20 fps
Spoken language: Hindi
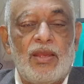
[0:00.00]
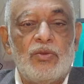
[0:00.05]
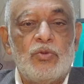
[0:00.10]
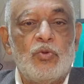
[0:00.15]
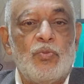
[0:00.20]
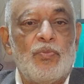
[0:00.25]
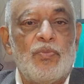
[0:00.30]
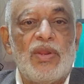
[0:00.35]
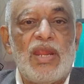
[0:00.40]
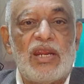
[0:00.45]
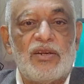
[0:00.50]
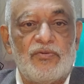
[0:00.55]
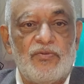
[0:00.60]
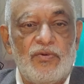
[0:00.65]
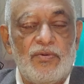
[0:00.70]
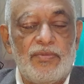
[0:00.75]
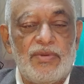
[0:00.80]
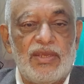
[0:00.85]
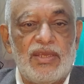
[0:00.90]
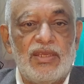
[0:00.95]
जो
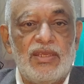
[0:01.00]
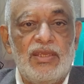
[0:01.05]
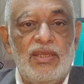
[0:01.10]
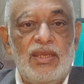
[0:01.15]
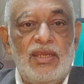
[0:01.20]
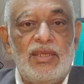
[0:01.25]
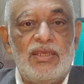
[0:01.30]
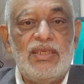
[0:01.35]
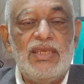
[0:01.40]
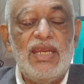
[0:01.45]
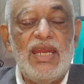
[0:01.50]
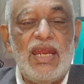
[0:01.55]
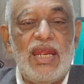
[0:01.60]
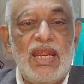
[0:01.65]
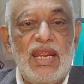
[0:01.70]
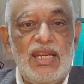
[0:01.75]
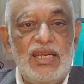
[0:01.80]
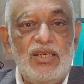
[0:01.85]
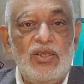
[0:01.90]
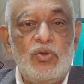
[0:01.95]
प्लेटफॉर्म है ये
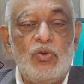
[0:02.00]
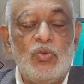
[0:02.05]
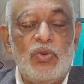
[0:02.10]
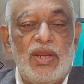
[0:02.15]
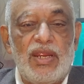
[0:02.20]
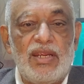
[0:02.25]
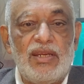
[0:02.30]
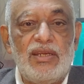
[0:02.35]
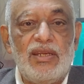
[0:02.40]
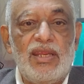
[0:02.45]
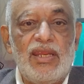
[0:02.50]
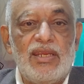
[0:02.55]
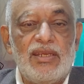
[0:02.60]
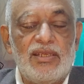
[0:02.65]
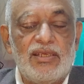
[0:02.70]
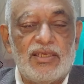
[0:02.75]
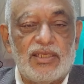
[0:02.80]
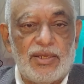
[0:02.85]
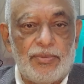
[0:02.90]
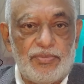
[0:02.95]
एंड टू एंड
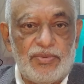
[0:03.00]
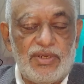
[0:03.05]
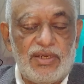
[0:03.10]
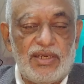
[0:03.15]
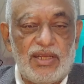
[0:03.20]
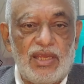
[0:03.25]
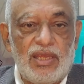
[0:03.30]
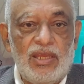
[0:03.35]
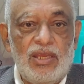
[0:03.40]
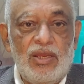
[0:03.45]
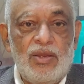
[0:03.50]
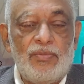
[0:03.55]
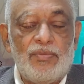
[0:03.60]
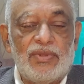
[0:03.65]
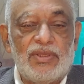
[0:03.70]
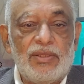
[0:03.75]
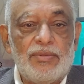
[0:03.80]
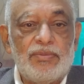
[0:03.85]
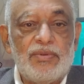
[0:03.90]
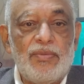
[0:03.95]
इनक्रिप्टेड है
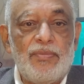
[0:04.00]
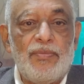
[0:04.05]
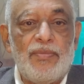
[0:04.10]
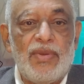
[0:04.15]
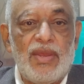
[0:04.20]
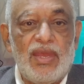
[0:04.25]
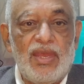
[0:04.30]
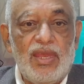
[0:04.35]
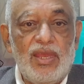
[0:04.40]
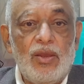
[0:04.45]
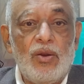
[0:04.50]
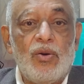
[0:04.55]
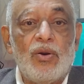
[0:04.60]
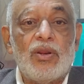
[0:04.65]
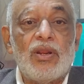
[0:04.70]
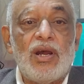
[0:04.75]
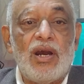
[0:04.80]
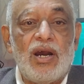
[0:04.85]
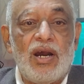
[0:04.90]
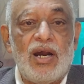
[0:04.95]
मतलब कि मैं
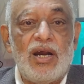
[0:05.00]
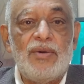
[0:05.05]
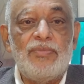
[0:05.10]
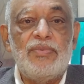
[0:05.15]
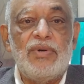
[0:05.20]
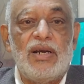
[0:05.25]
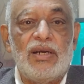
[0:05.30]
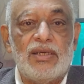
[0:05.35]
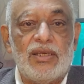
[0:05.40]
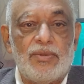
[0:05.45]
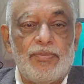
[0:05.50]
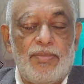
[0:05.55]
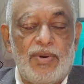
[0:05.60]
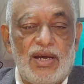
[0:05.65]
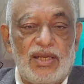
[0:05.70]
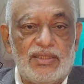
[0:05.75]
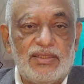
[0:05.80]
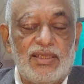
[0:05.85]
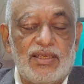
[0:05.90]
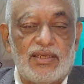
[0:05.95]
और आप अगर
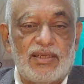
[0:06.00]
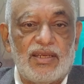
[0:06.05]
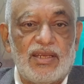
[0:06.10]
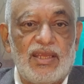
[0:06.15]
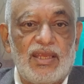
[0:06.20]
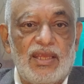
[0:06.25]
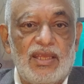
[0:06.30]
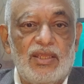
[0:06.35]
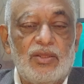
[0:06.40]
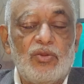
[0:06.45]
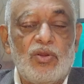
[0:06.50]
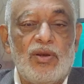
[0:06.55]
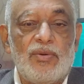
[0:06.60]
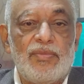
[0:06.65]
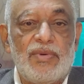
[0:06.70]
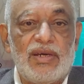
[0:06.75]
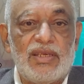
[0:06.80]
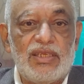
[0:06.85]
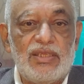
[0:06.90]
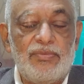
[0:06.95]
बात कर रहे हैं तो
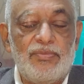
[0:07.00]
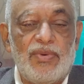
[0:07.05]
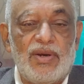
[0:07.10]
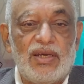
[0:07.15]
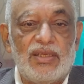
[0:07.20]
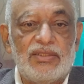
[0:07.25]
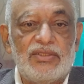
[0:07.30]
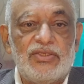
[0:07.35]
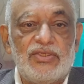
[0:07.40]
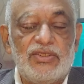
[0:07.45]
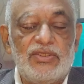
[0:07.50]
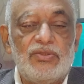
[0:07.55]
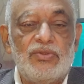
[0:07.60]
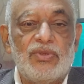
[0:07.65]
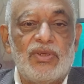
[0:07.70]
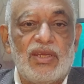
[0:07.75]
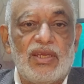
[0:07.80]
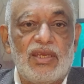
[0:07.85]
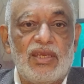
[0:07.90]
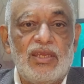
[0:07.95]
हमारी बातचीत जो
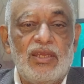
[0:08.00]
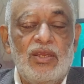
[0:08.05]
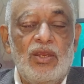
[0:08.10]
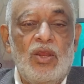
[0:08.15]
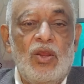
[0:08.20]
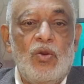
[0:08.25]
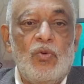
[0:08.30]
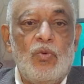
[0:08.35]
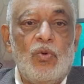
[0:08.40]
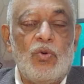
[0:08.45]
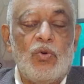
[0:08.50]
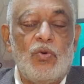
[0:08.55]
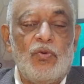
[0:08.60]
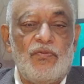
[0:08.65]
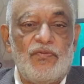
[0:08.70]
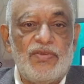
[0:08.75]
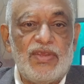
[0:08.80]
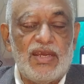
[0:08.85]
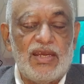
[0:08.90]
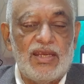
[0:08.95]
है वो
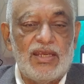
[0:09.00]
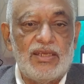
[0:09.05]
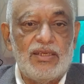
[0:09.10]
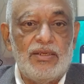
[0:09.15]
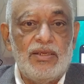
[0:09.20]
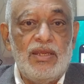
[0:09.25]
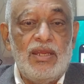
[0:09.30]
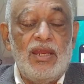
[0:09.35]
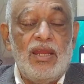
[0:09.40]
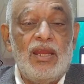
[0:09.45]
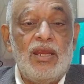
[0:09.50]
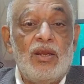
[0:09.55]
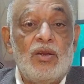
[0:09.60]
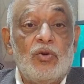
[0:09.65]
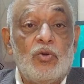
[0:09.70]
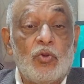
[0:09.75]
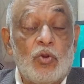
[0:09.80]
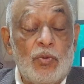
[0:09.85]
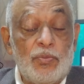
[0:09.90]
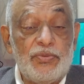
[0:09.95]
खुफिया है
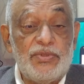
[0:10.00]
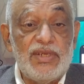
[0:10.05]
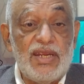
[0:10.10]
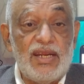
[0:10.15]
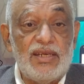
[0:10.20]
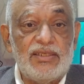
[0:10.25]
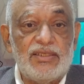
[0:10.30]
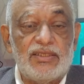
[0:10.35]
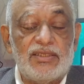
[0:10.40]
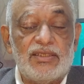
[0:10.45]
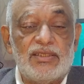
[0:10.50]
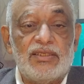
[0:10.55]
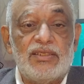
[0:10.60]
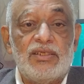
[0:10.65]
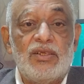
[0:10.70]
ग्रुप चैट्स